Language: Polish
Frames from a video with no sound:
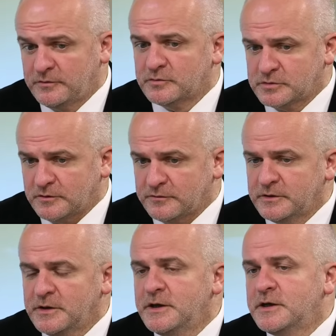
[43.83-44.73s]
Tuskowi,
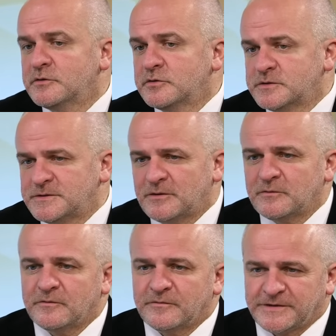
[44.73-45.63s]
który
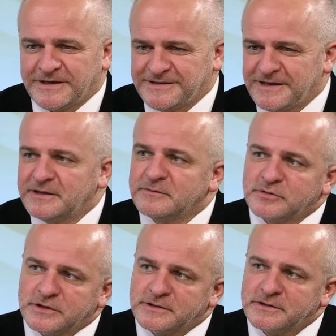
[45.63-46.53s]
został wskazany
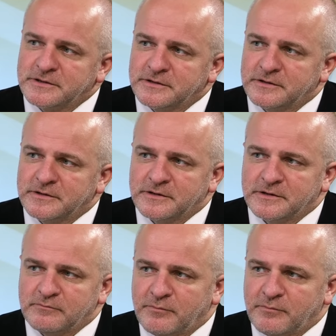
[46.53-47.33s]
przez e,